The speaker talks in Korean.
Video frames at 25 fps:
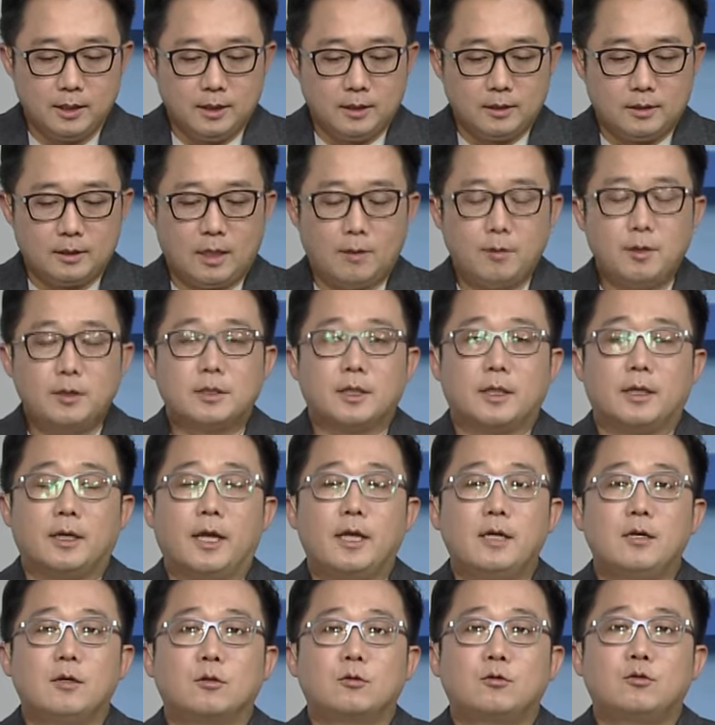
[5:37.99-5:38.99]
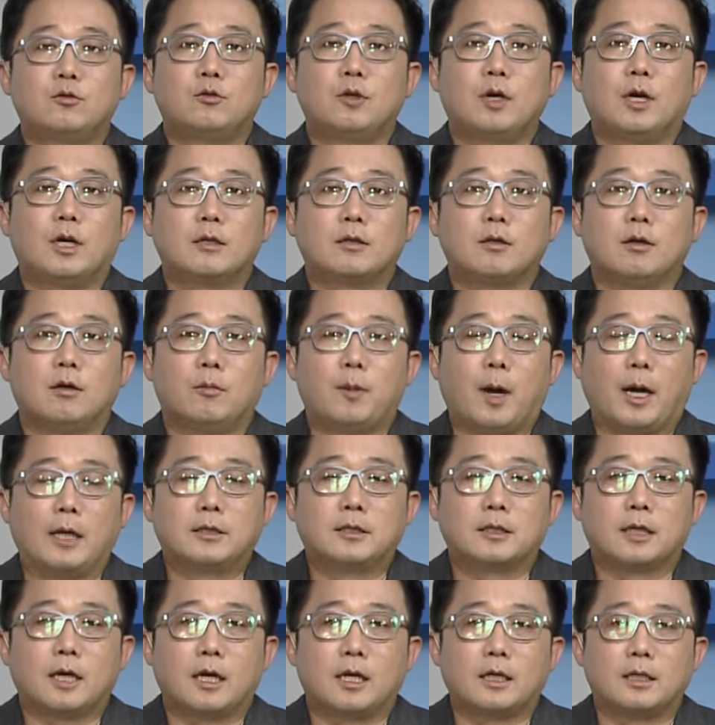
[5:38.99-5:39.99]
그 다음에 이제 레이어 2가 더
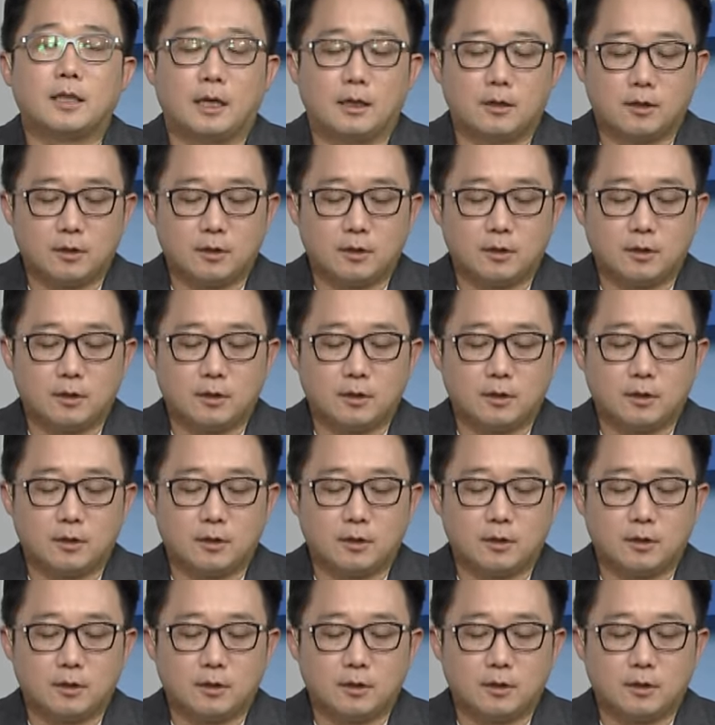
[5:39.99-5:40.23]
발전하게 될